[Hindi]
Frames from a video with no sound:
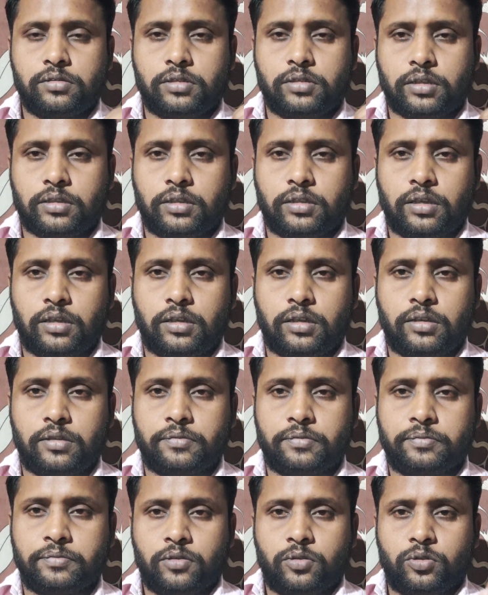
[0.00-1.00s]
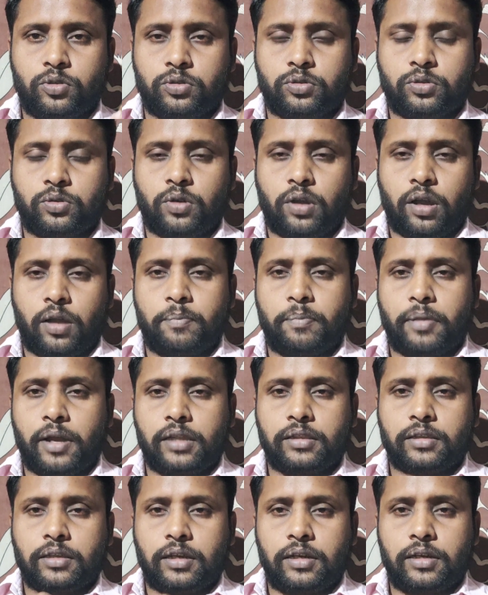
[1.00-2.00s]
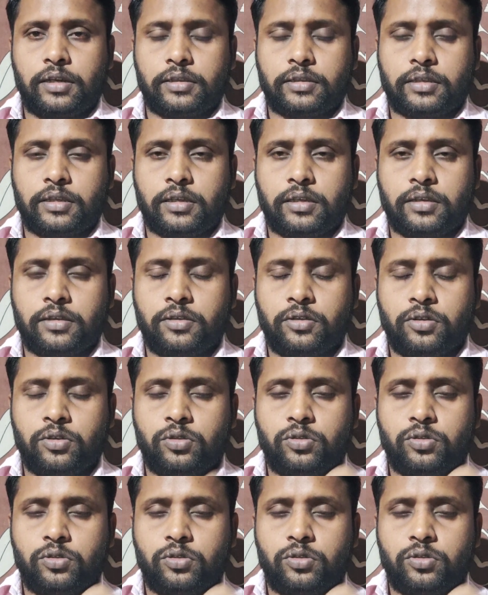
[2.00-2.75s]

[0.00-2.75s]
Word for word: सकते हैं दोस्तों अब बात कर लेते हैं